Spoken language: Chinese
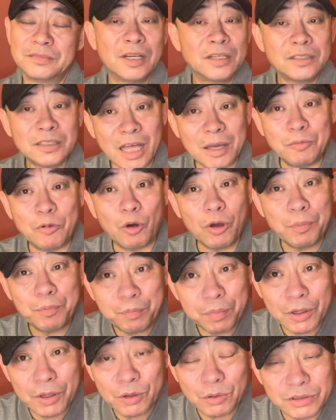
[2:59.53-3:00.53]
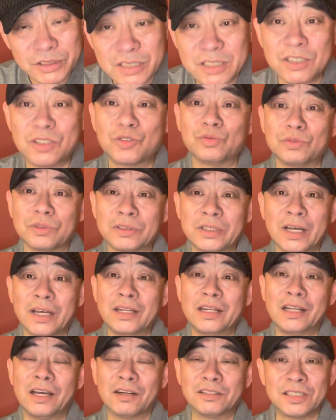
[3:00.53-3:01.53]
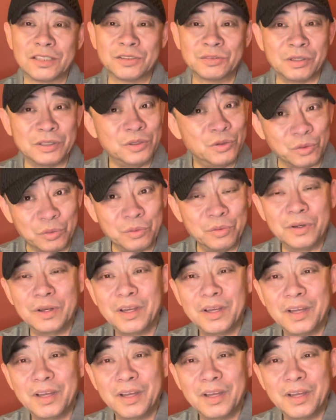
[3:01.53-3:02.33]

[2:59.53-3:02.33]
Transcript: 他们会不由自主的跟你聊起，说：“哟，